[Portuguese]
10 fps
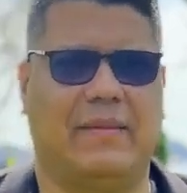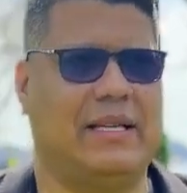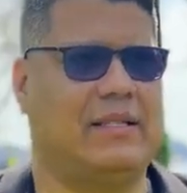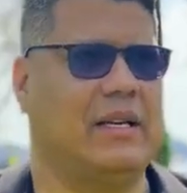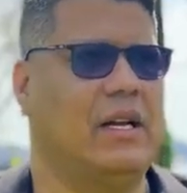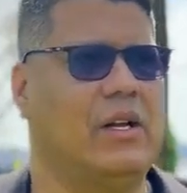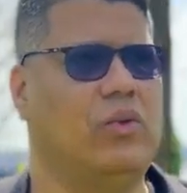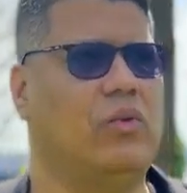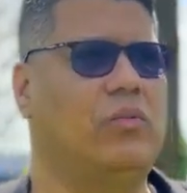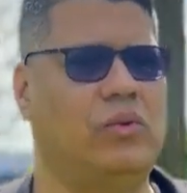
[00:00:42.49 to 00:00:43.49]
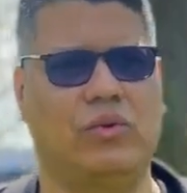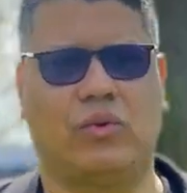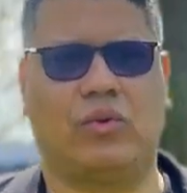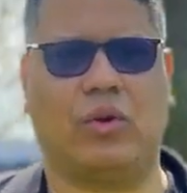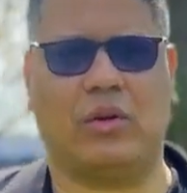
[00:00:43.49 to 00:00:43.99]
mas no
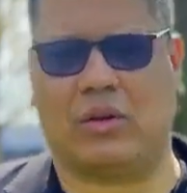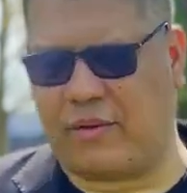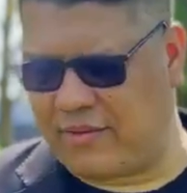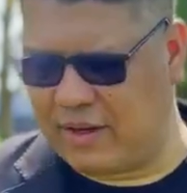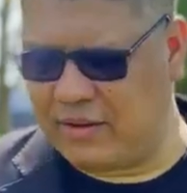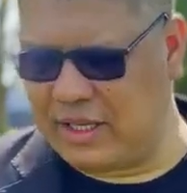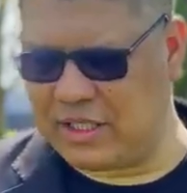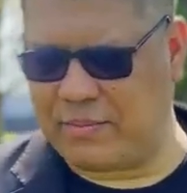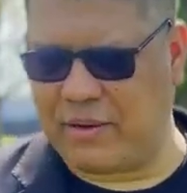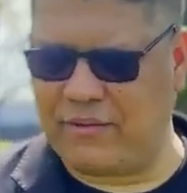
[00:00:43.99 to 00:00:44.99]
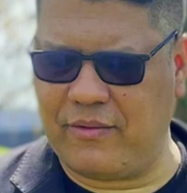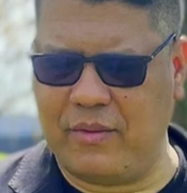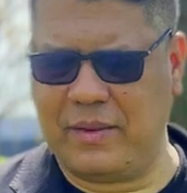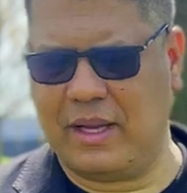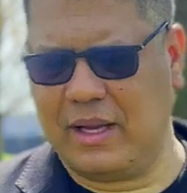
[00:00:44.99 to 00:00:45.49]
mundo todo estão falando desse
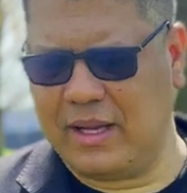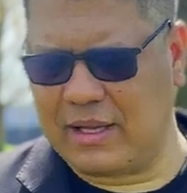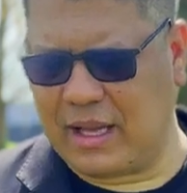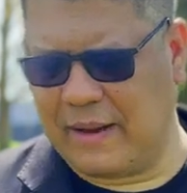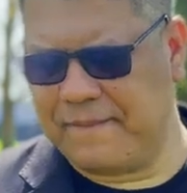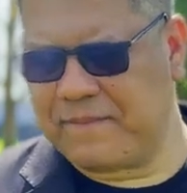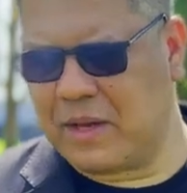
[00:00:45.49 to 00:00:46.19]
perfume, tá?